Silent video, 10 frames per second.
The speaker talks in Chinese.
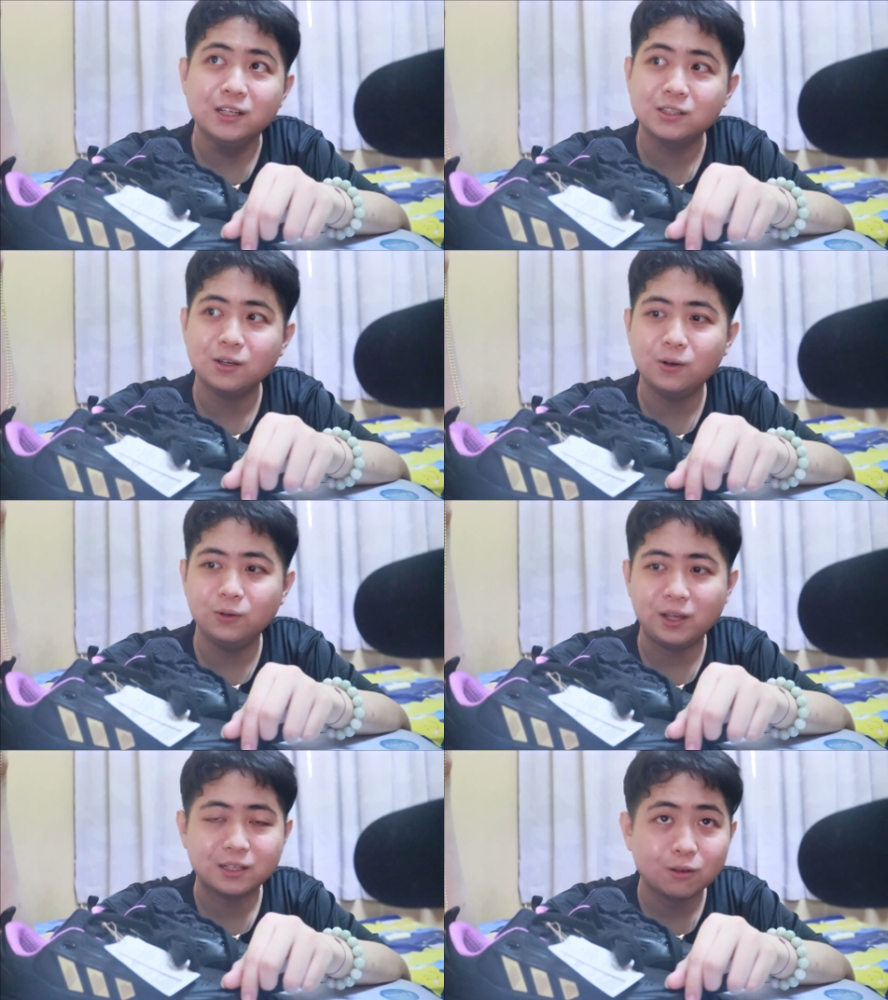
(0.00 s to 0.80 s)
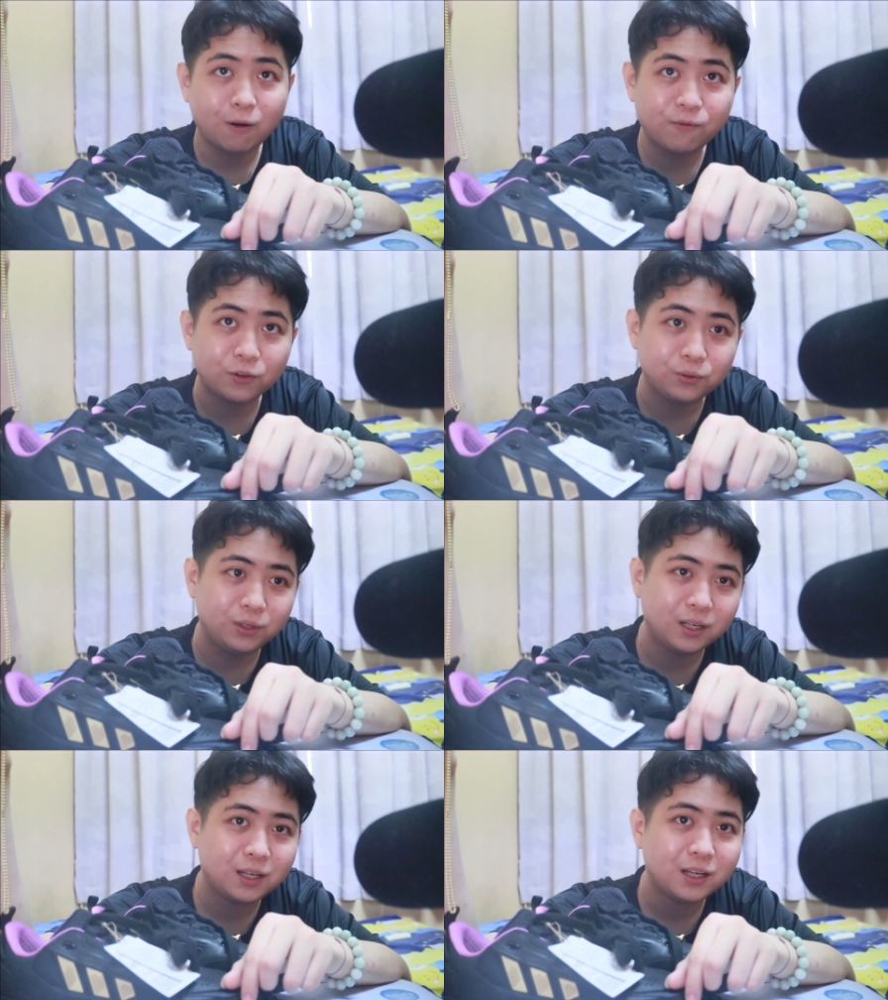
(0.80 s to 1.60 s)
So that's all for
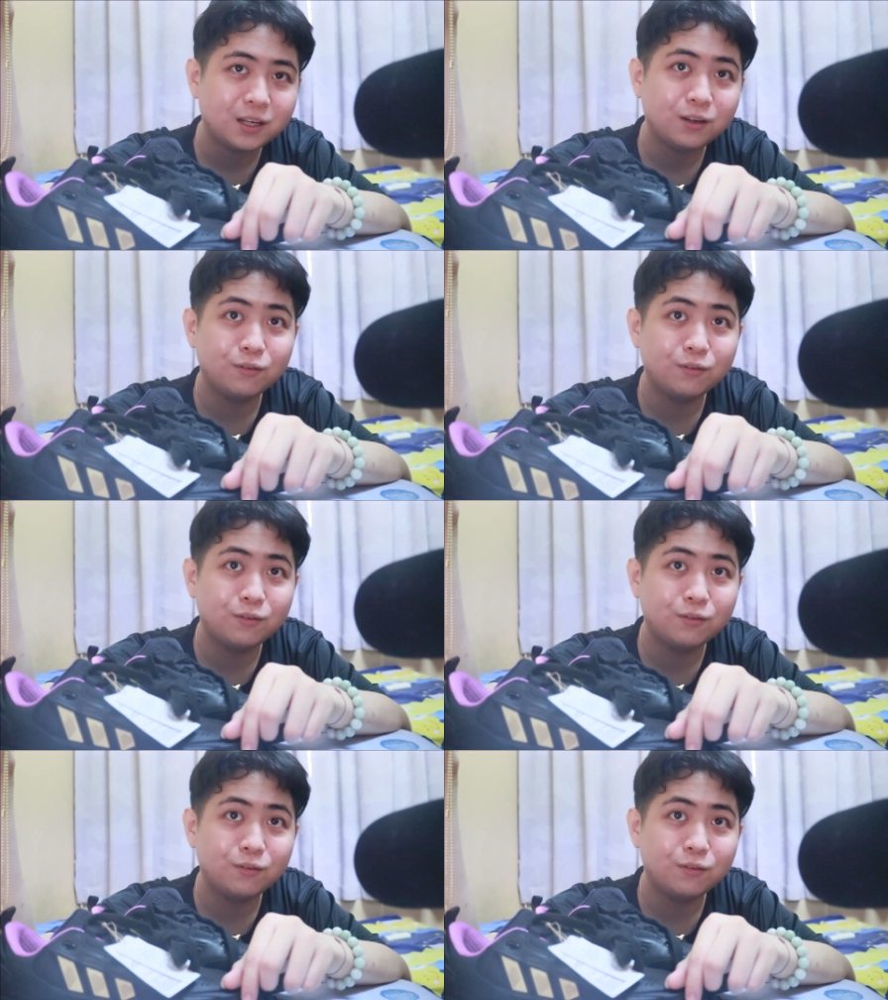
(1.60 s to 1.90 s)
today.